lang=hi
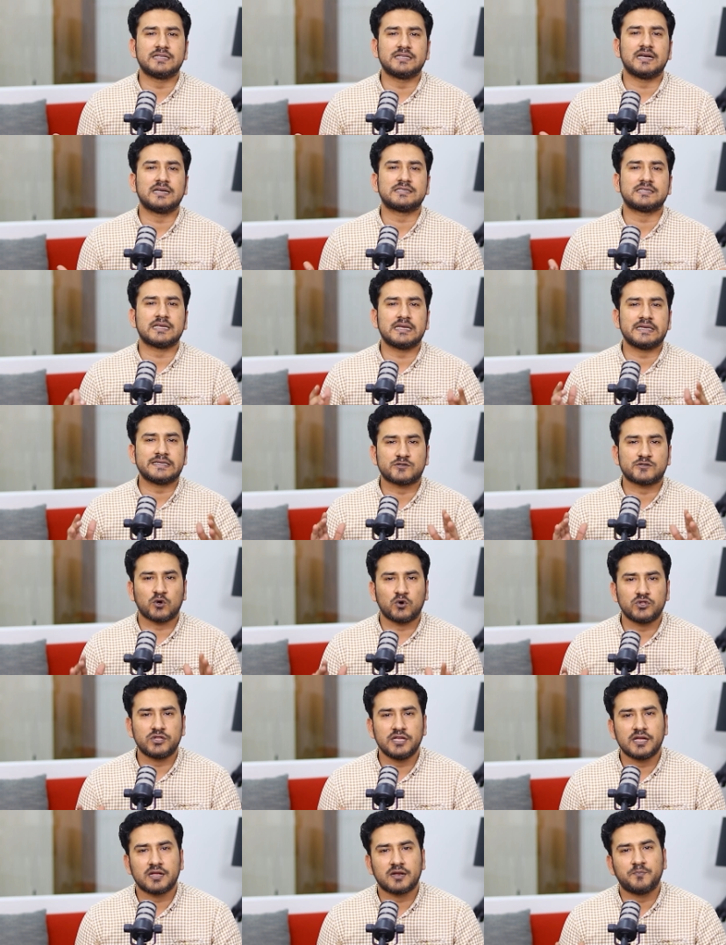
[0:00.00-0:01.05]
वजह से
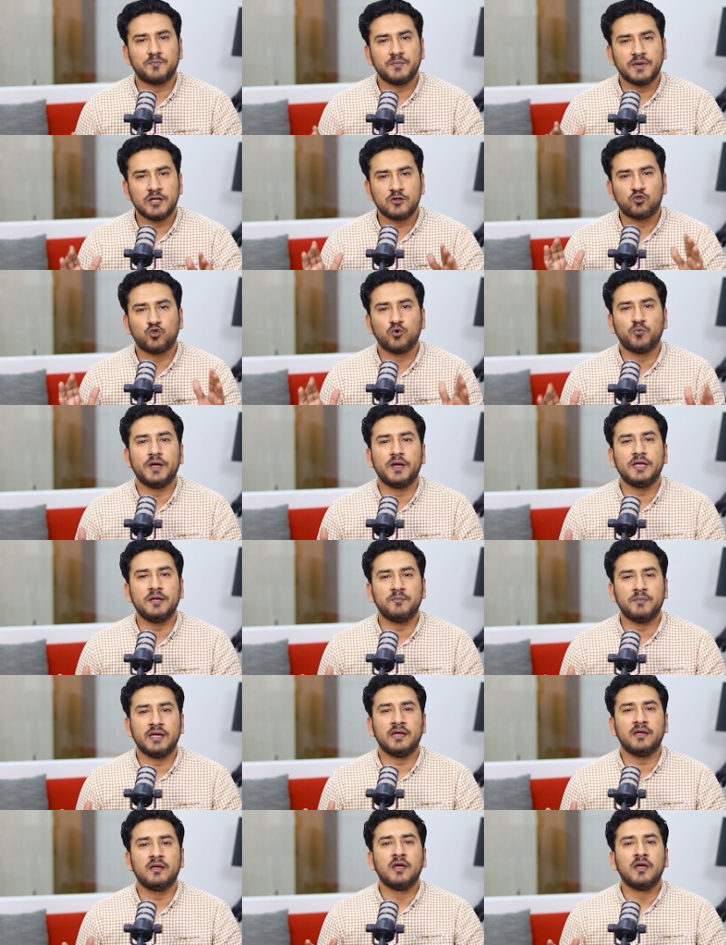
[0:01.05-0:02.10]
सऊदी अरब में दुबई
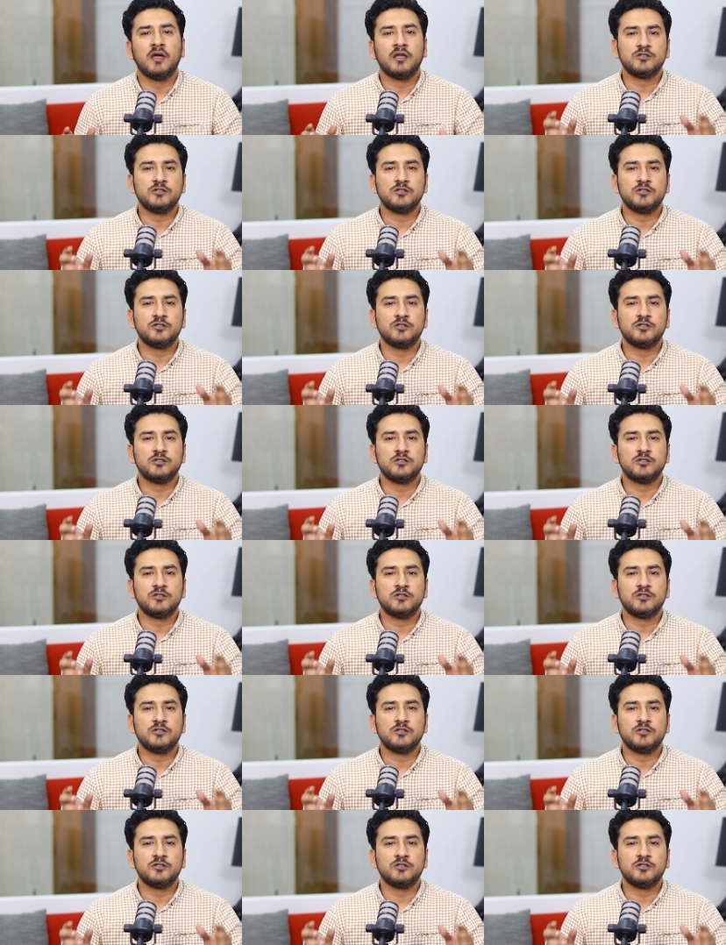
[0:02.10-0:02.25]
में